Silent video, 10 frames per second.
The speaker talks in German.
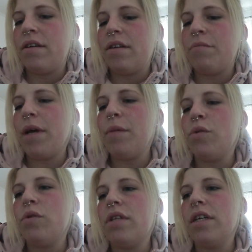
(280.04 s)
Mein
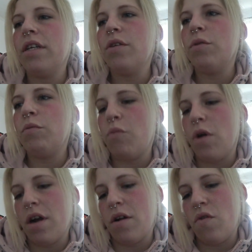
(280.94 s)
Müsli, guten
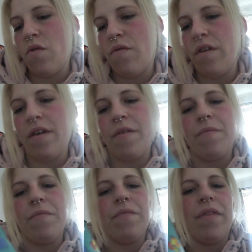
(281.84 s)
Morgen Löwe
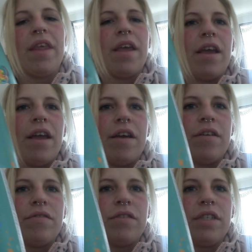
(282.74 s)

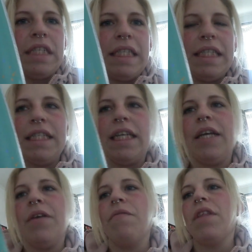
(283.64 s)
von
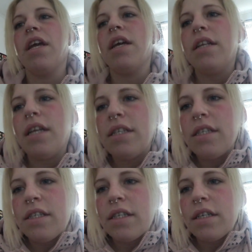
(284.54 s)
Disney. Da
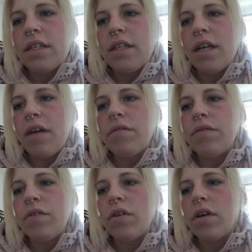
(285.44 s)
sind drin
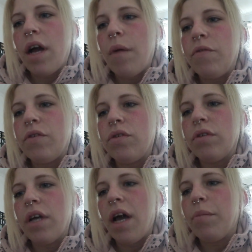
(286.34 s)
Haferflocken,
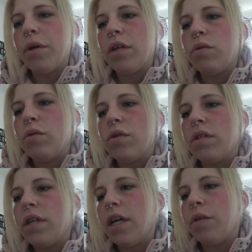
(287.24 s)
Apfelstücke,
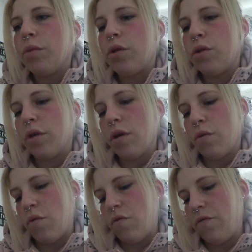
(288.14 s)
Aprikosen, Erdbeerstücke
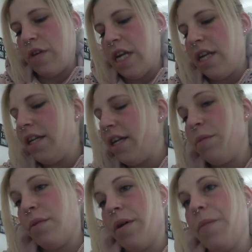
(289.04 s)
und viel
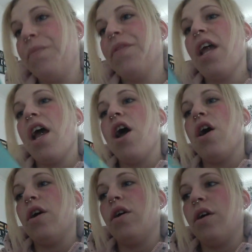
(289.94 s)
Liebe.
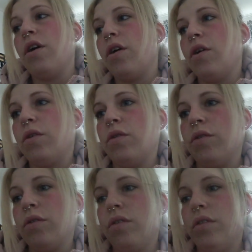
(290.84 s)

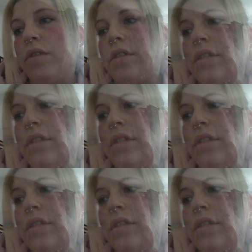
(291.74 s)
Und